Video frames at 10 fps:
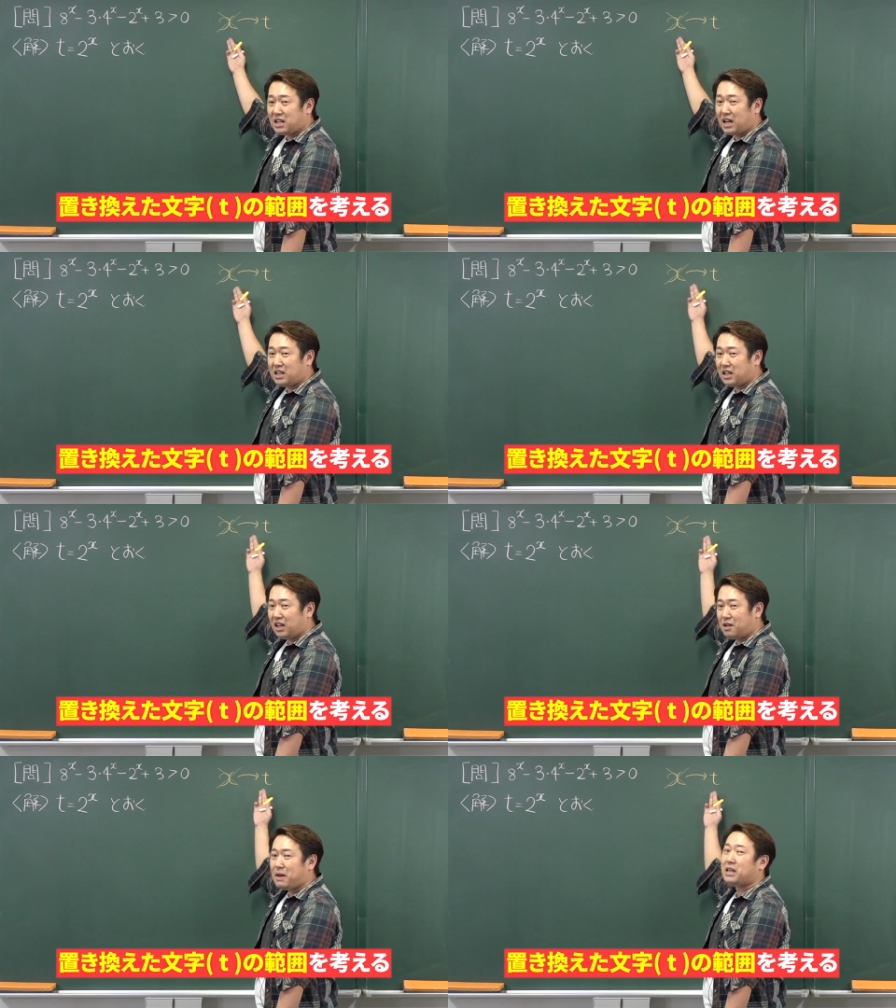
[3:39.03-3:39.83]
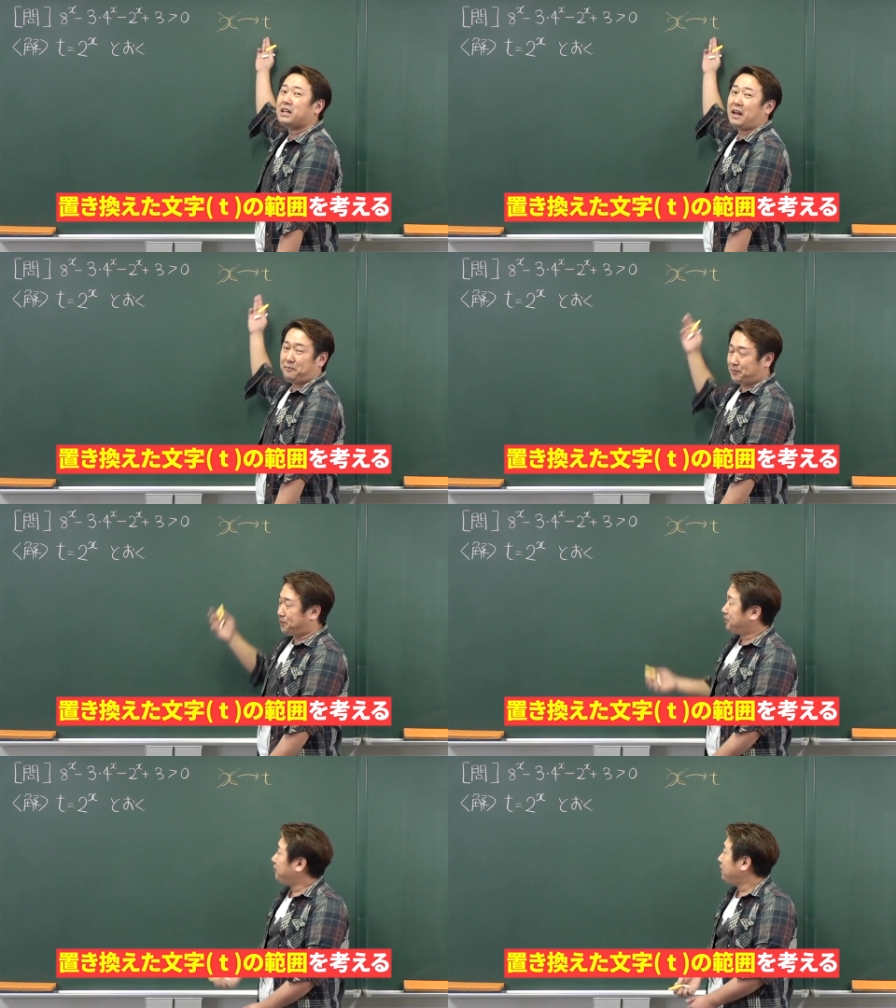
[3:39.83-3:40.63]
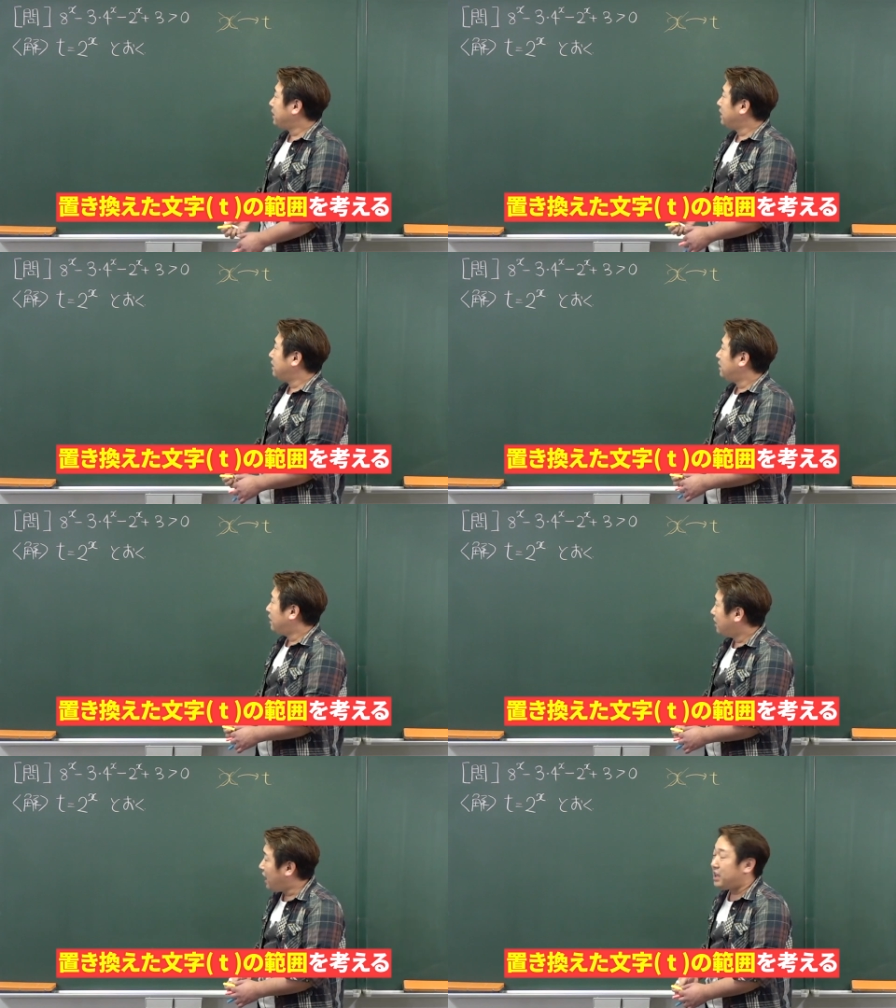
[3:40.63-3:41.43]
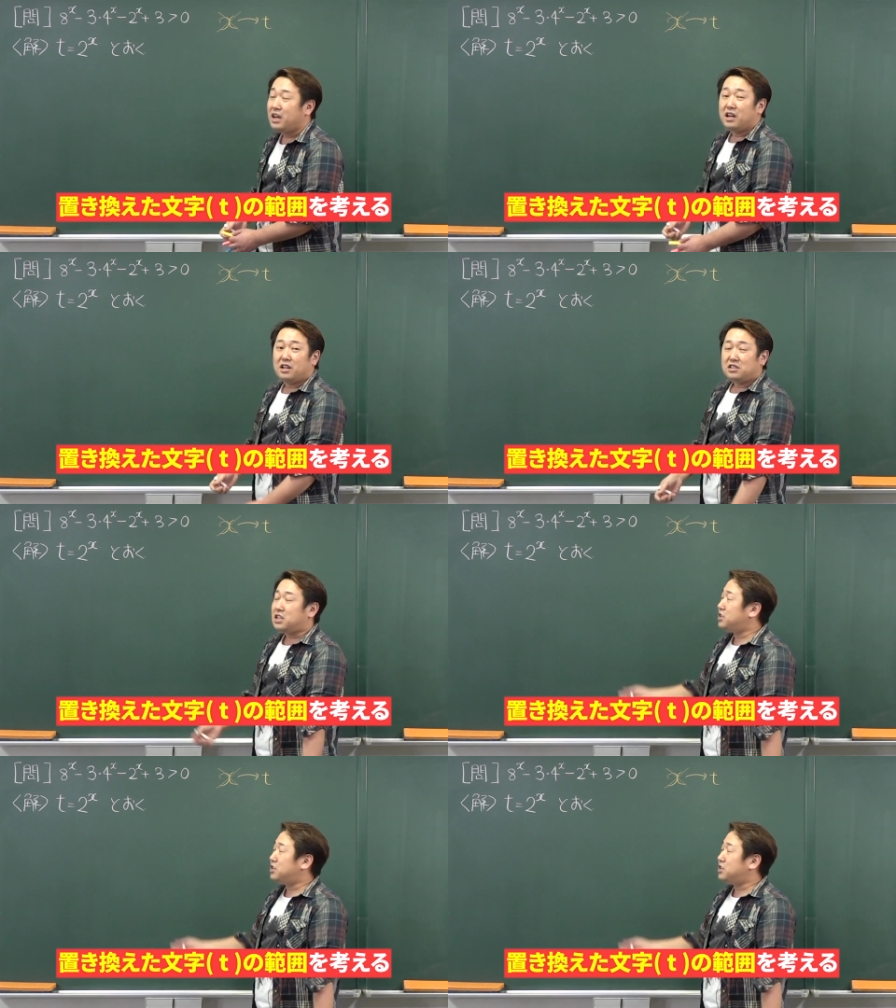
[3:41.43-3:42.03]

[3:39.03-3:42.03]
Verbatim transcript: あげなければいけない。はい。じゃあ t